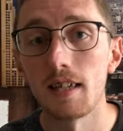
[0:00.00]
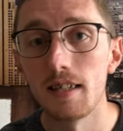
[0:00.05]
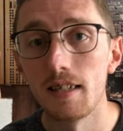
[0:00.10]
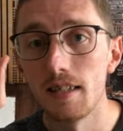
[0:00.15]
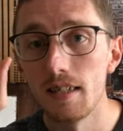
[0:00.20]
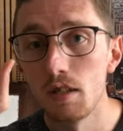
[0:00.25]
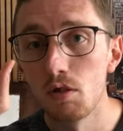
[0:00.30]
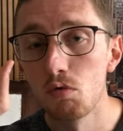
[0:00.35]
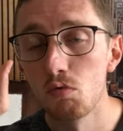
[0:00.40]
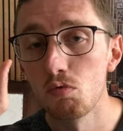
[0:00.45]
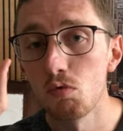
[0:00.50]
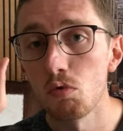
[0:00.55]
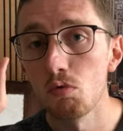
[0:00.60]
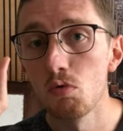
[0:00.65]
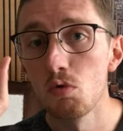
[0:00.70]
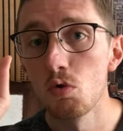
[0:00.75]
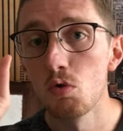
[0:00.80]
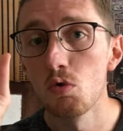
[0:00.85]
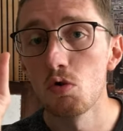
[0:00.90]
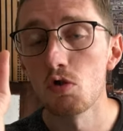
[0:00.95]
et tourne
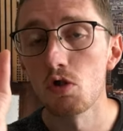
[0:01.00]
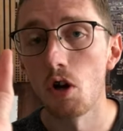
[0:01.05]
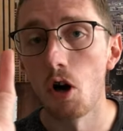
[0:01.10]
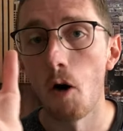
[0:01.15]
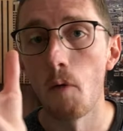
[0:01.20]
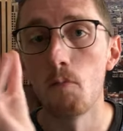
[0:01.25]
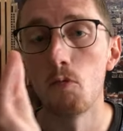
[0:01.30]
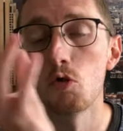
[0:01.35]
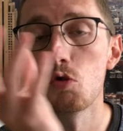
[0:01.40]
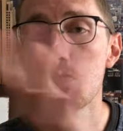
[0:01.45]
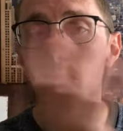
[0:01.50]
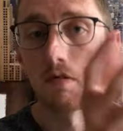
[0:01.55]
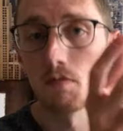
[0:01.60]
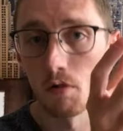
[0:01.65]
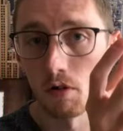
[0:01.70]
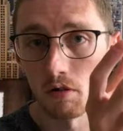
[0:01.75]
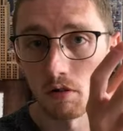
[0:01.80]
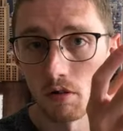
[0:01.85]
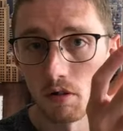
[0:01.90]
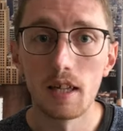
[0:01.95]
juste en me
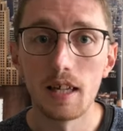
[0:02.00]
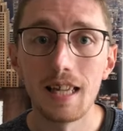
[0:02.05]
suivant,